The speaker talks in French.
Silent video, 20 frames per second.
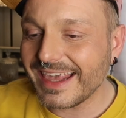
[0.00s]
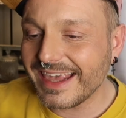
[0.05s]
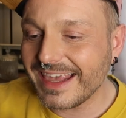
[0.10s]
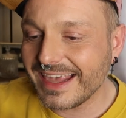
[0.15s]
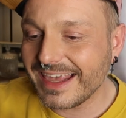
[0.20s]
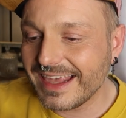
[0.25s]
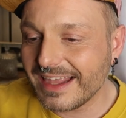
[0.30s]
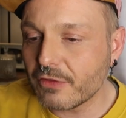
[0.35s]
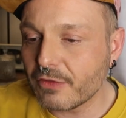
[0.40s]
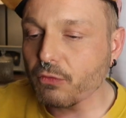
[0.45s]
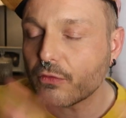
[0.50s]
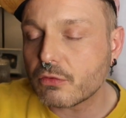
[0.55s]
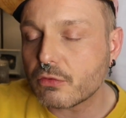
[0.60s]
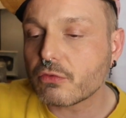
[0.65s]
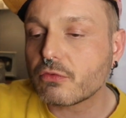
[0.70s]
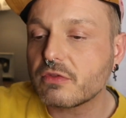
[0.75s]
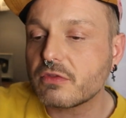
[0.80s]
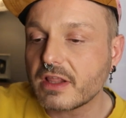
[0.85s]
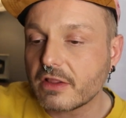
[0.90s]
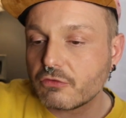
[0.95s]
Et donc,
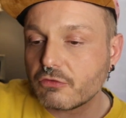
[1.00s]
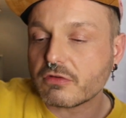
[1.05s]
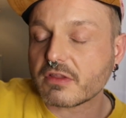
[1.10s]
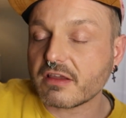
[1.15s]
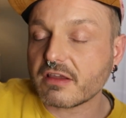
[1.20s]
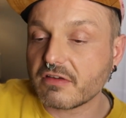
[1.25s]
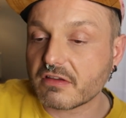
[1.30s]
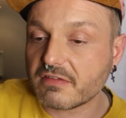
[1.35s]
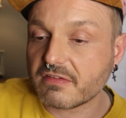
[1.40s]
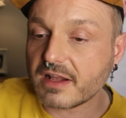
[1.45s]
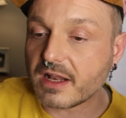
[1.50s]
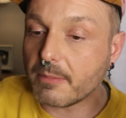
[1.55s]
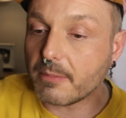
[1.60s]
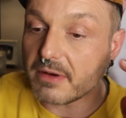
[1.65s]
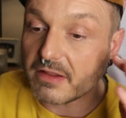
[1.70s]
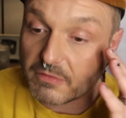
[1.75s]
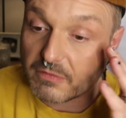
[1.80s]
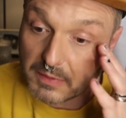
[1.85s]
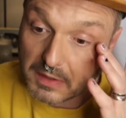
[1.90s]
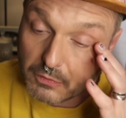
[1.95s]
on a dû traverser la
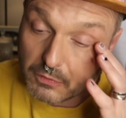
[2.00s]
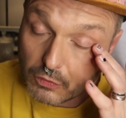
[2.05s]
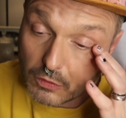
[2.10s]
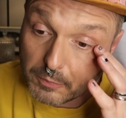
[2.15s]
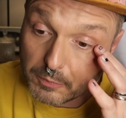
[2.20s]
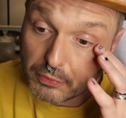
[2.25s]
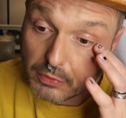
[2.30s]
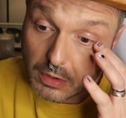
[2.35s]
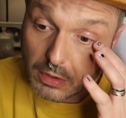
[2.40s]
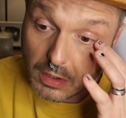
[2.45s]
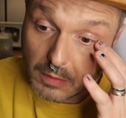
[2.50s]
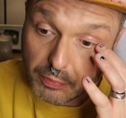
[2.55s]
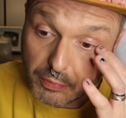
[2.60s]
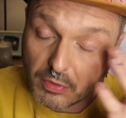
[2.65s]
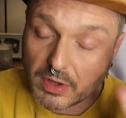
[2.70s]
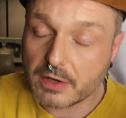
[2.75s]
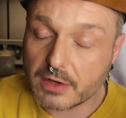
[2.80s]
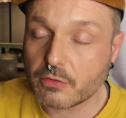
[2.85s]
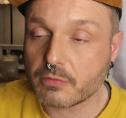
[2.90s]
place Bellecour pour,